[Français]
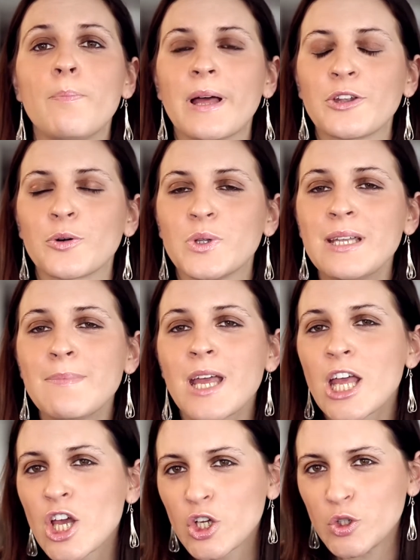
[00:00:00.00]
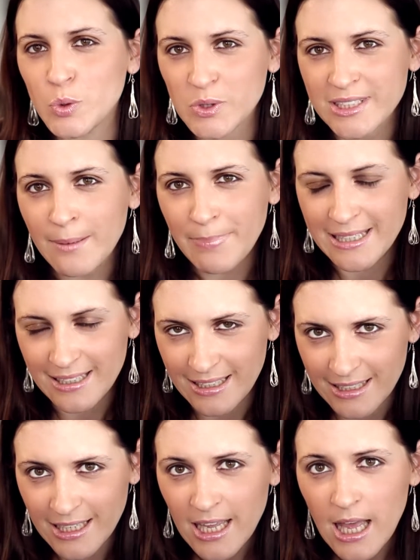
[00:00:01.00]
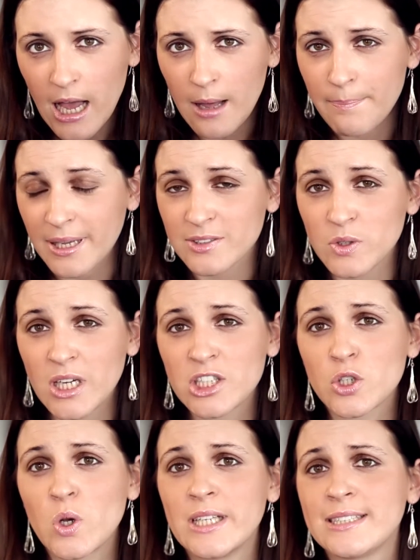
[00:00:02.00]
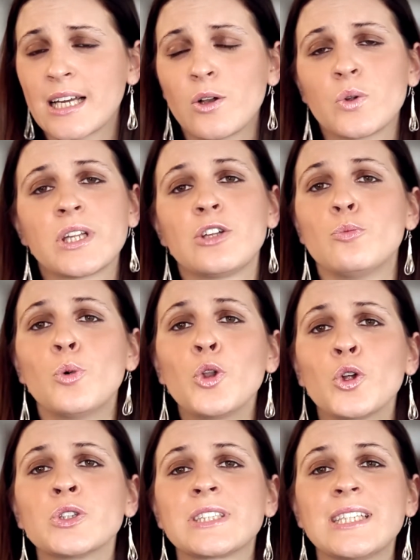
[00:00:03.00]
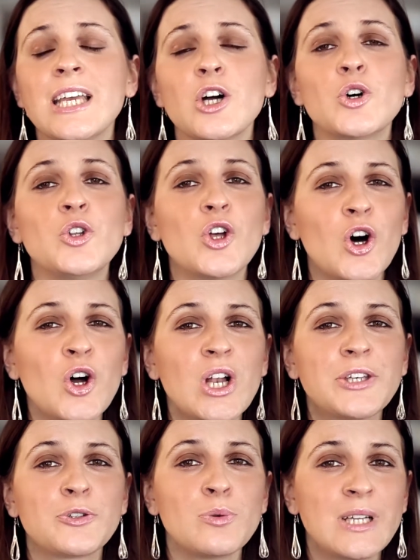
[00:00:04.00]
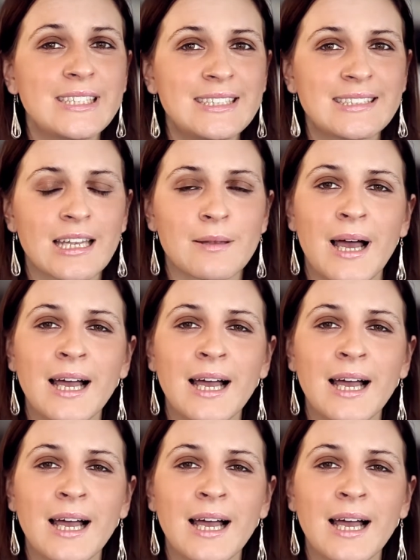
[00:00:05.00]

le patronyme de Saint Patrick. Un personnage que les Irlandais du monde entier honorent tous les 17